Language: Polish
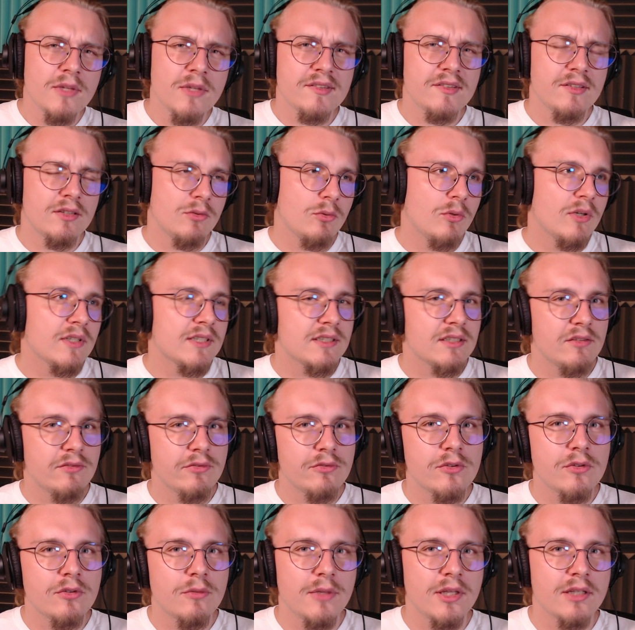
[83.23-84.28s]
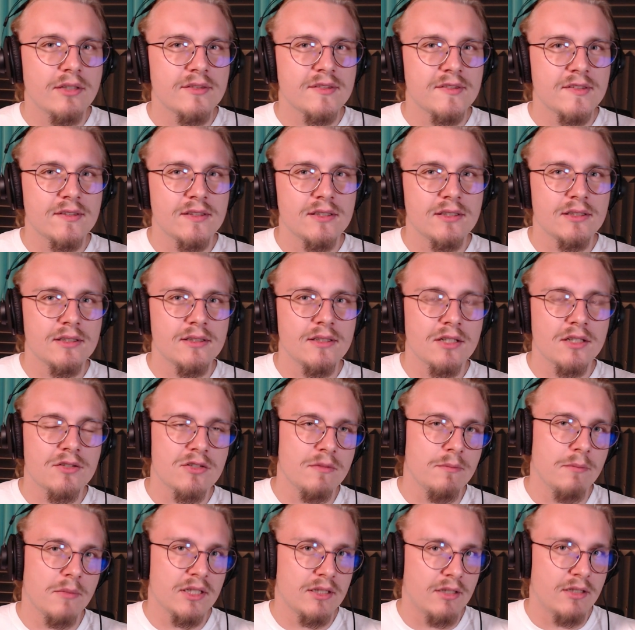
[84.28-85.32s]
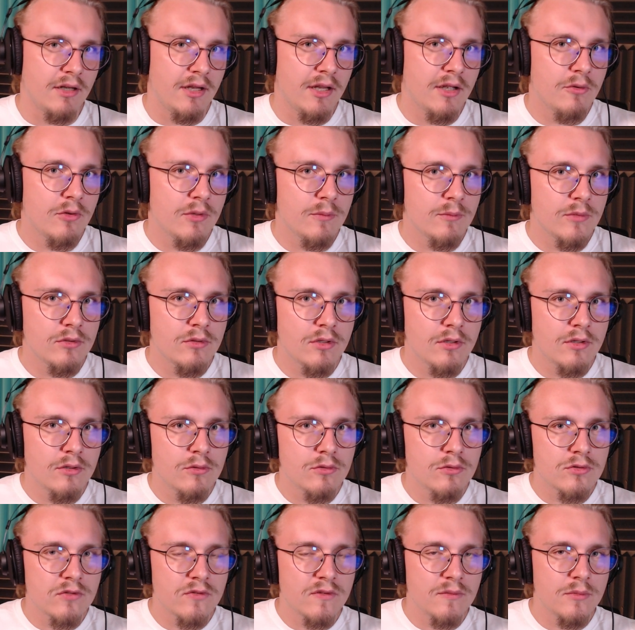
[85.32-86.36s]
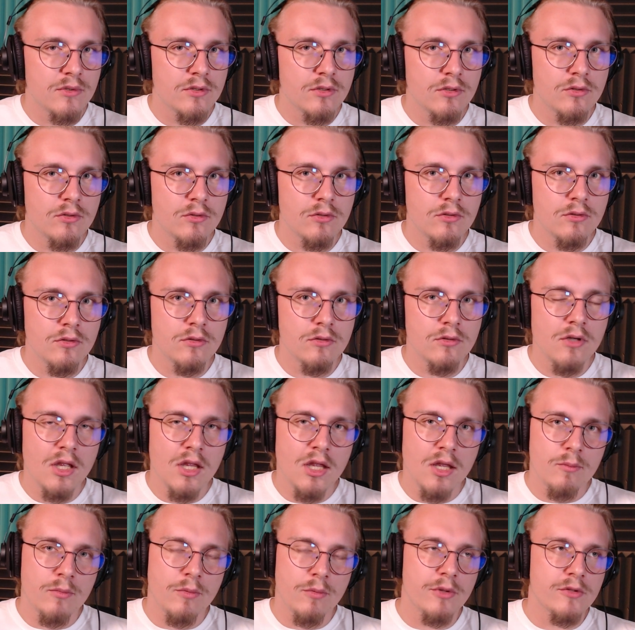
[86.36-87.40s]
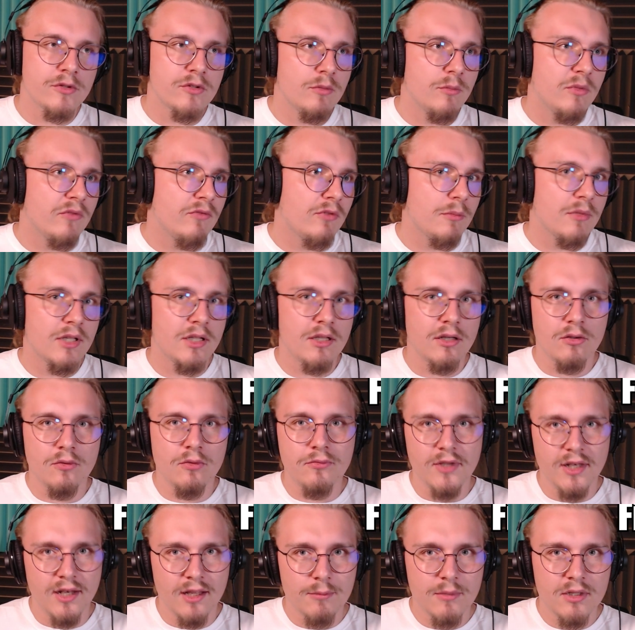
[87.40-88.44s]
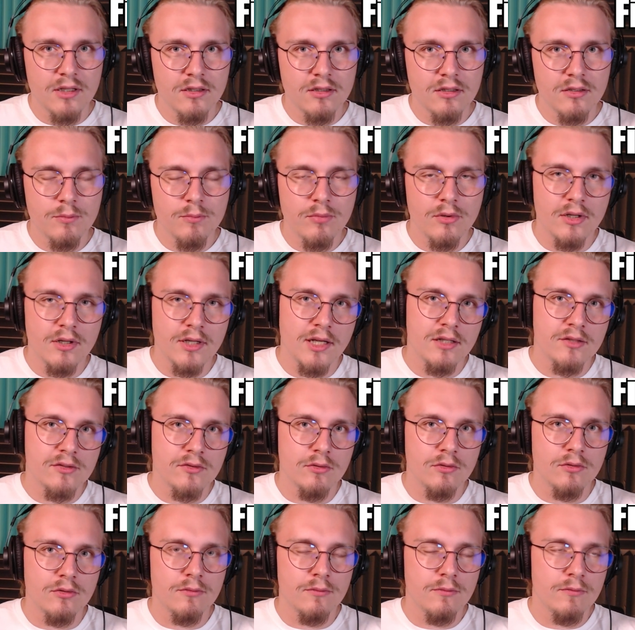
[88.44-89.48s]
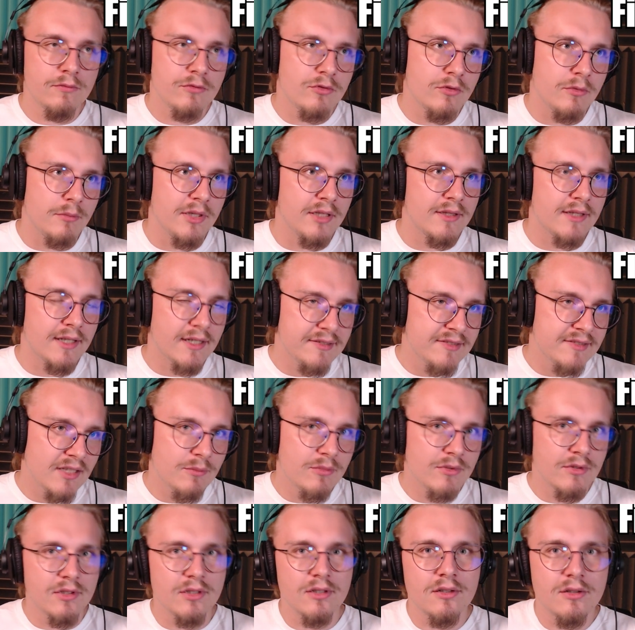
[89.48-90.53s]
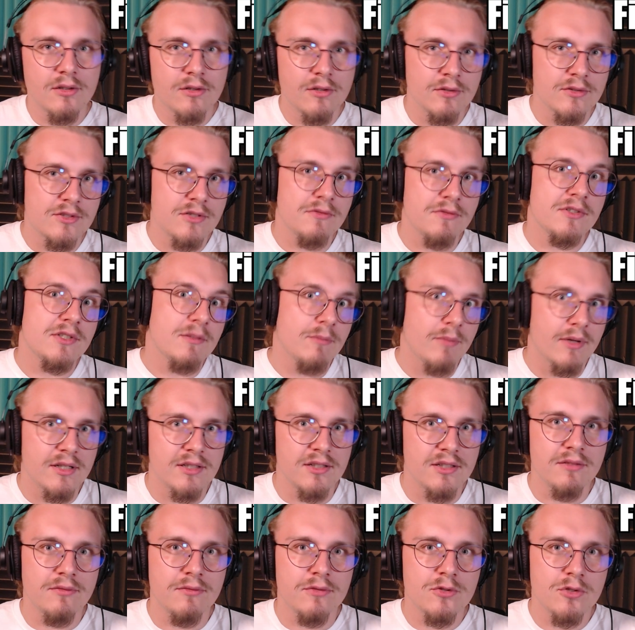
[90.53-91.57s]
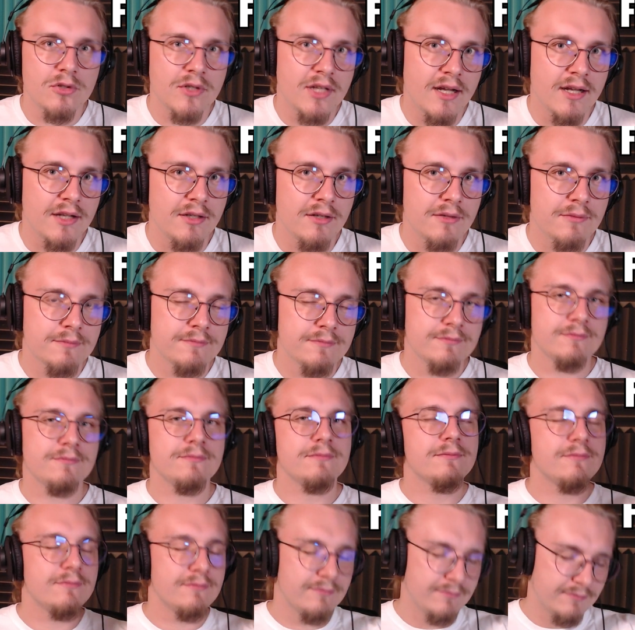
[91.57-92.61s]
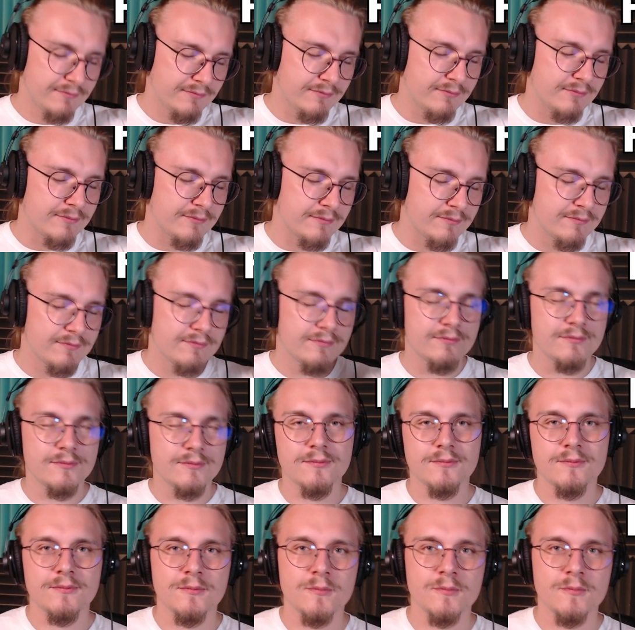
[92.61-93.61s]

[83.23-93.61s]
sytuacja jest w sumie z e, naszym materiałem, którego używamy do druku. Po polsku mówimy na niego filament, po angielsku w sumie tak samo, tylko oczywiście bardziej wyszukanie. Filament.